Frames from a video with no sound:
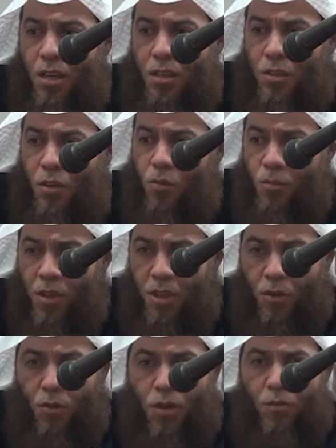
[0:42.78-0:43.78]
عندكم
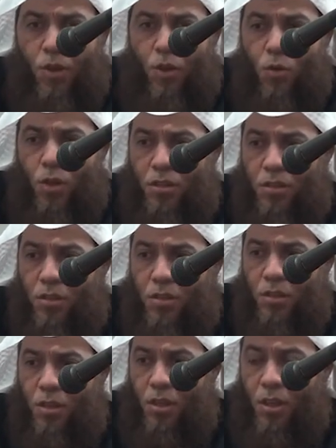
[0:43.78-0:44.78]
مثلا هنا في الكويت
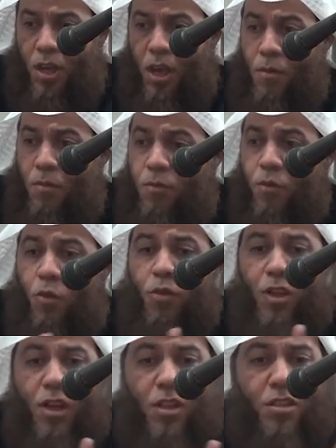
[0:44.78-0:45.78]

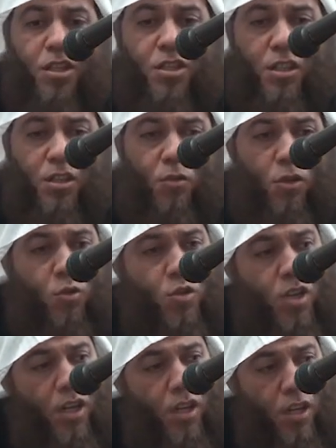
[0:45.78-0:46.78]
المفروض ان نلتجئ
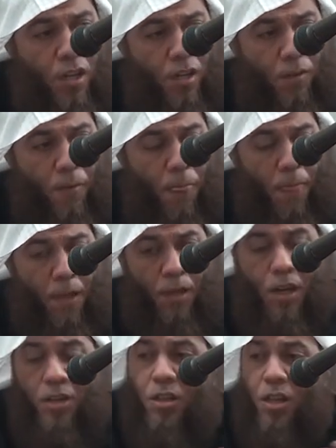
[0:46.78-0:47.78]
ونصلي
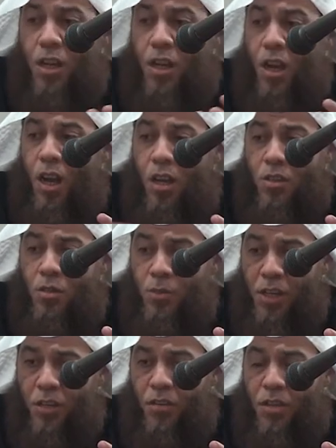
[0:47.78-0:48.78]
نلجا الى الله
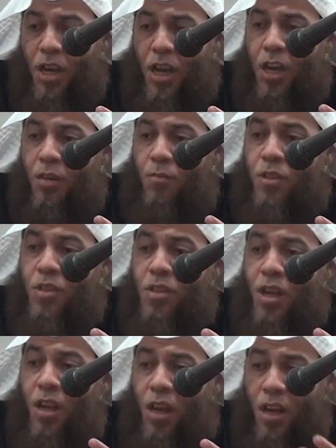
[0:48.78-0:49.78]
سبحانه وتعالى
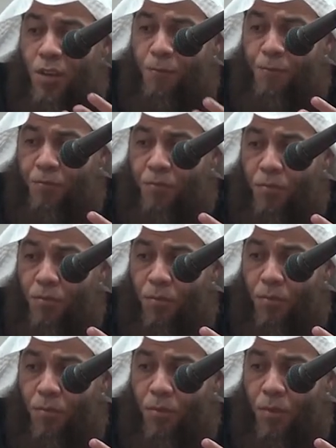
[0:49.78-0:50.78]
بالصلاه
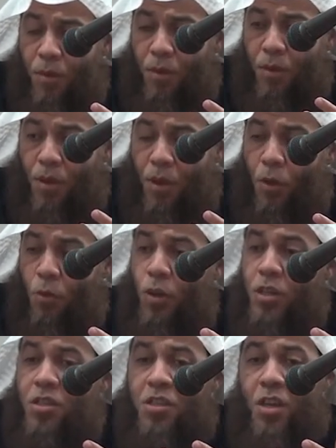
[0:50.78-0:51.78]

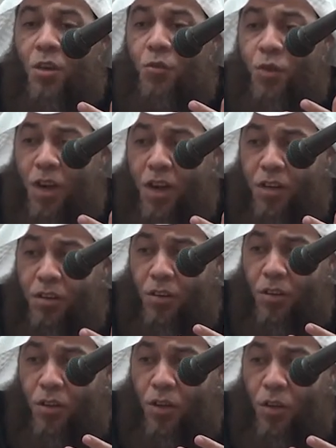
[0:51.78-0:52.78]
والاستغفار
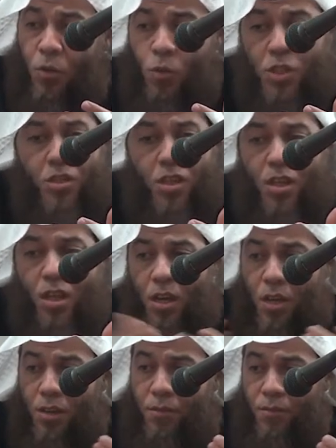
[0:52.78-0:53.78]
والصدقه